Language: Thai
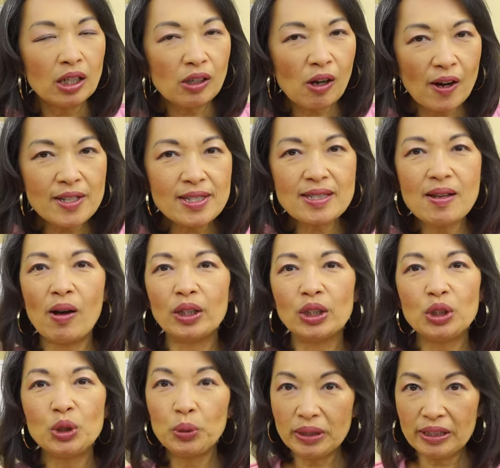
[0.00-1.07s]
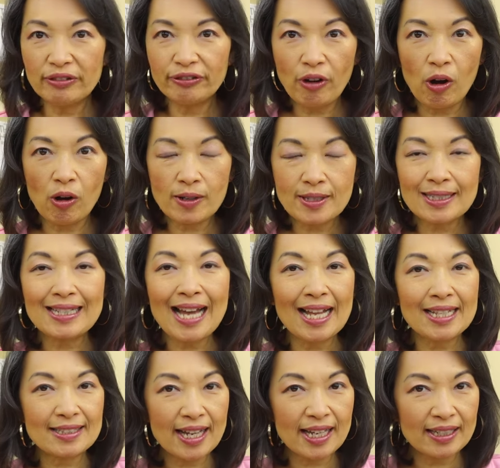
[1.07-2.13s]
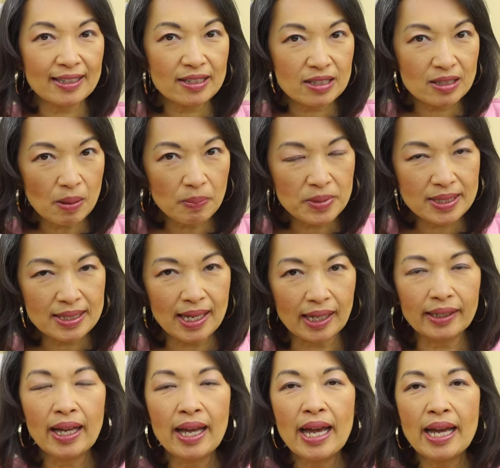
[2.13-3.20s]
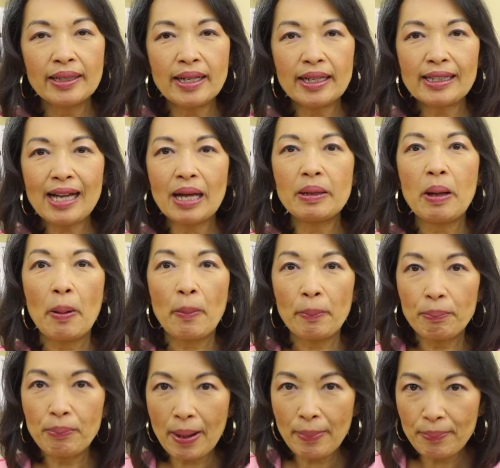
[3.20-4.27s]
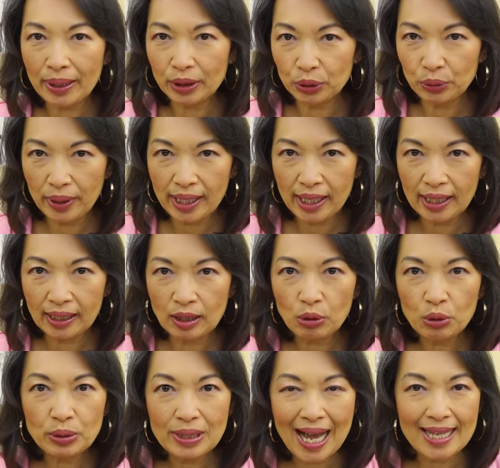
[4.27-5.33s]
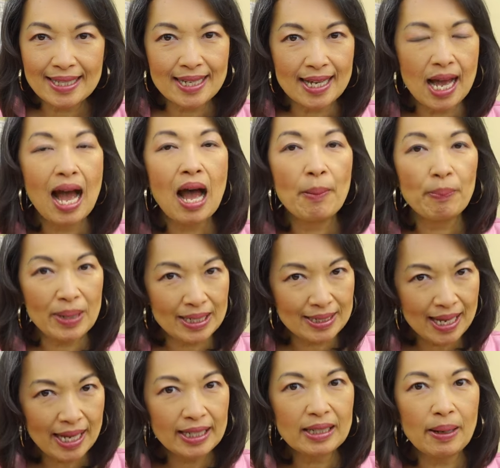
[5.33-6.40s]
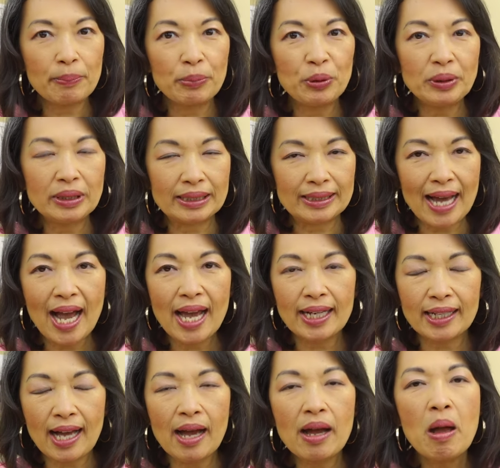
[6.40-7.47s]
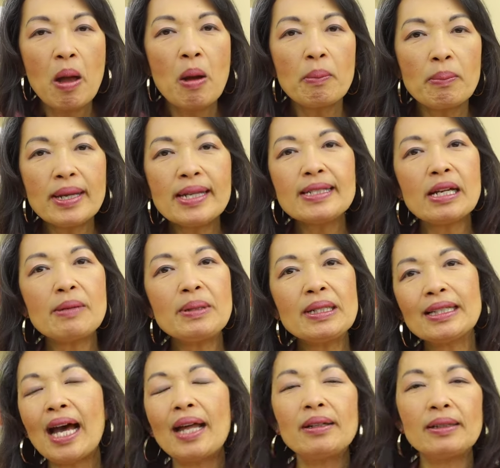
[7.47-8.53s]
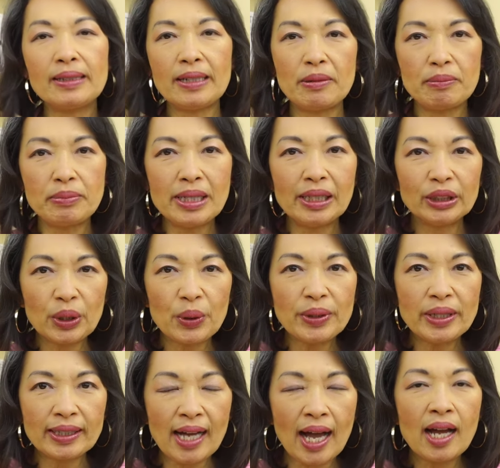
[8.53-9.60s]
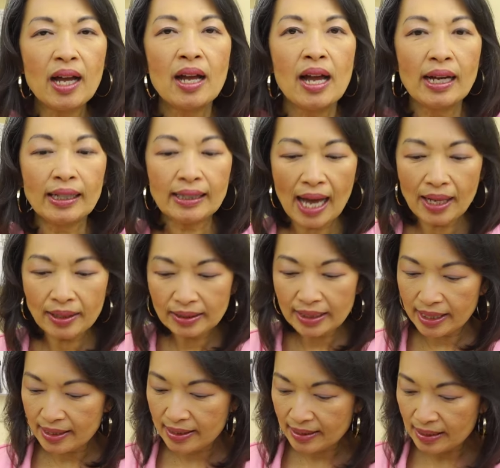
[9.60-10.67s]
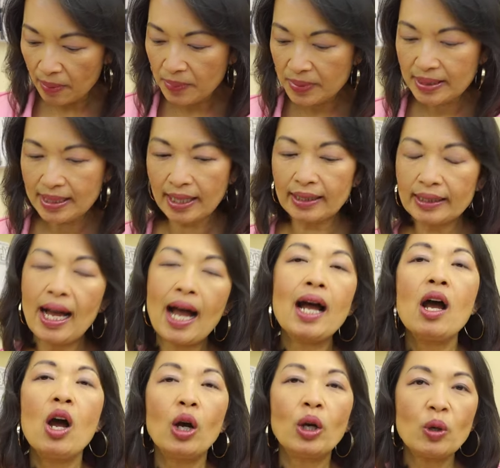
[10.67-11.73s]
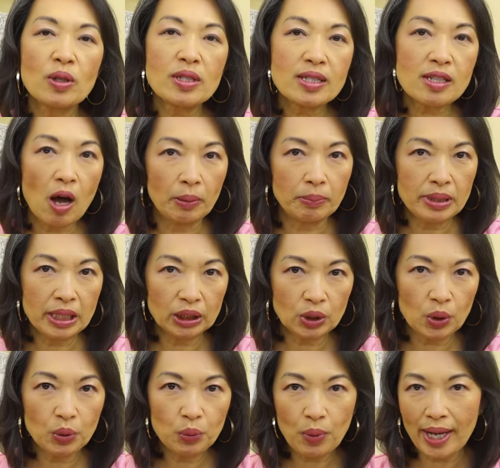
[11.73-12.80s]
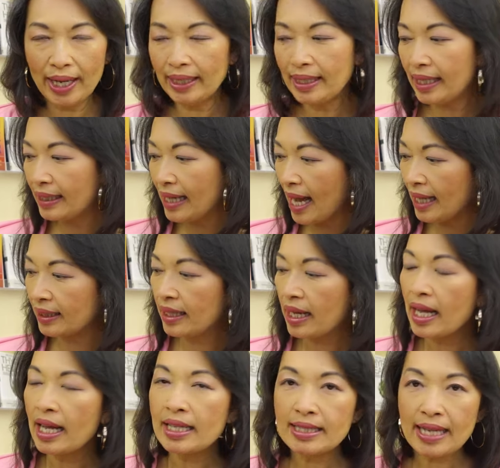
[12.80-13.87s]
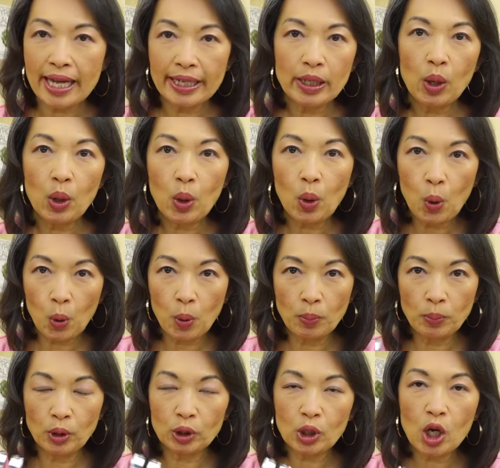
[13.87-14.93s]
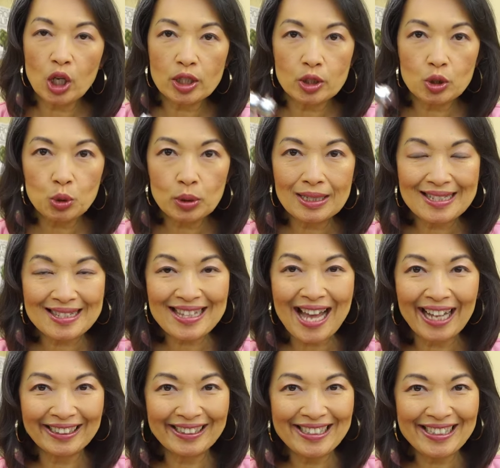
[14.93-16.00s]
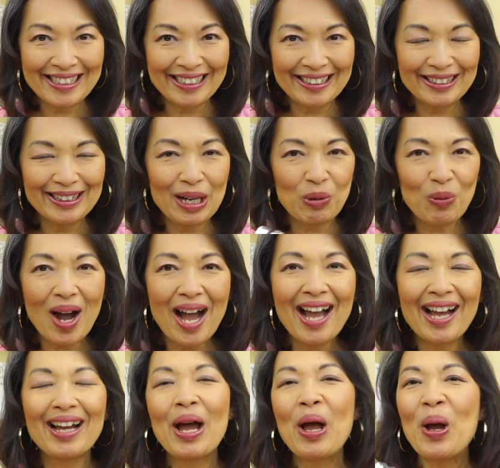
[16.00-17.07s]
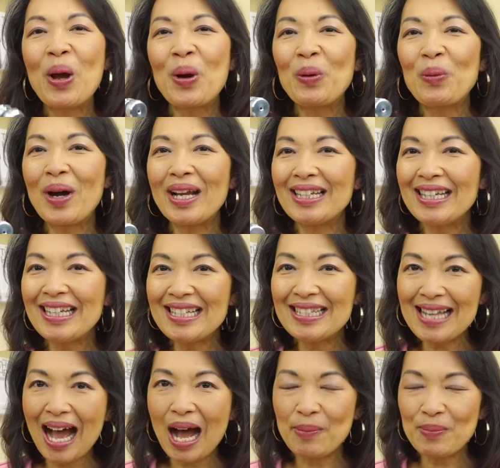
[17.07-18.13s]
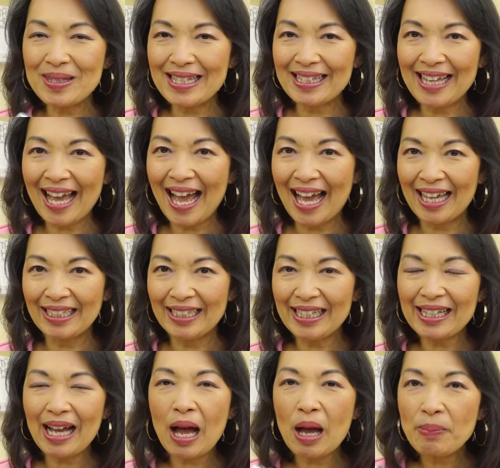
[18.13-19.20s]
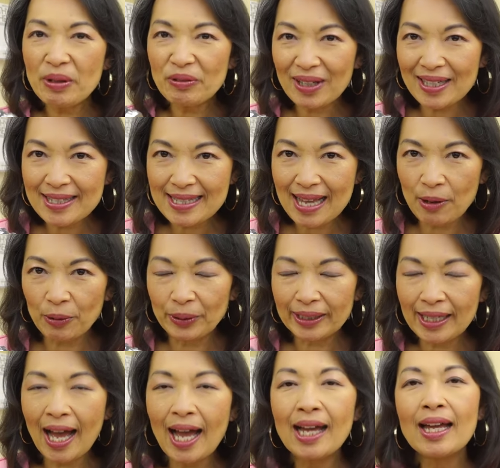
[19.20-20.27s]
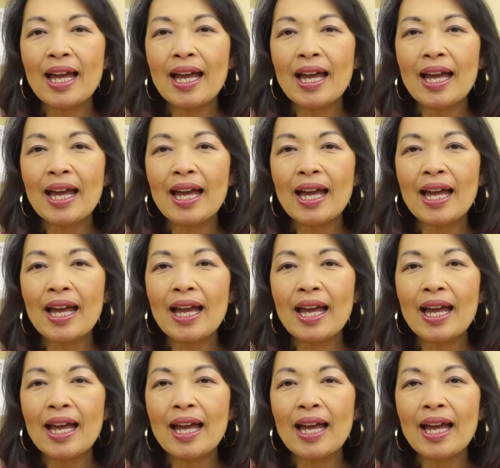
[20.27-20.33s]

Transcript: คอร์สสอน tuning f o x การใช้ซ่อมเสียงในการบำบัดตัวเอง แล้วคุณอาจจะไปใช้กับผู้อื่นได้นะคะ ไม่ใช่เป็นการเรียนเบื้องต้นนะคะการเรียนซ่อมเสียนะคะโค้ดสอนเบื้องต้นไว้ในการใช้โอมแล้วก็ชุดสตาร์เตอร์คิดแต่ว่าวันที่ 3 สิงหานี้นะคะ เป็นวันเสาร์นะคะ